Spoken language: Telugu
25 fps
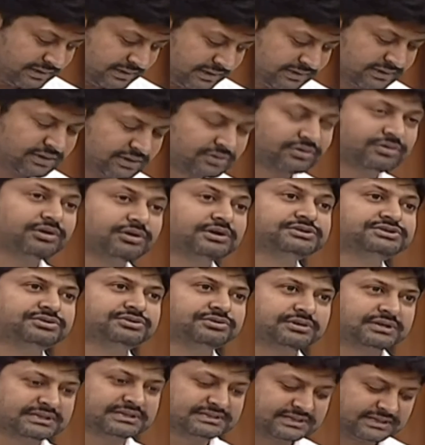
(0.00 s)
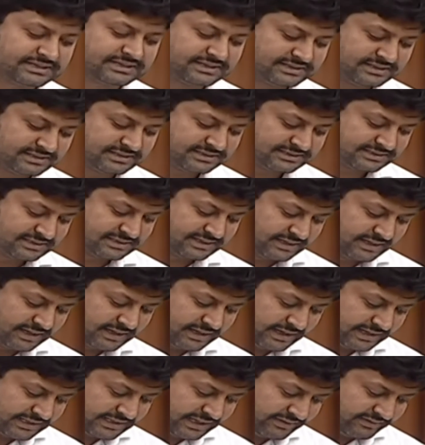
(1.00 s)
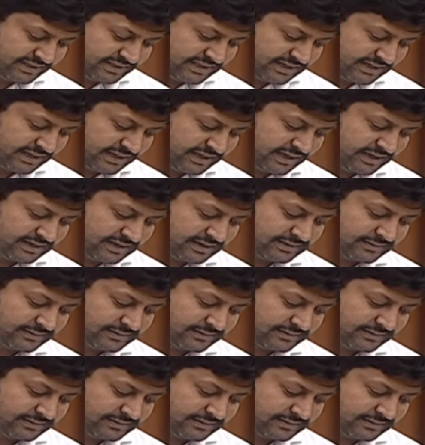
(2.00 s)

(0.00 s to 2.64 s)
అందరూ కూడా చూడటం జరిగింది అదేవిధంగా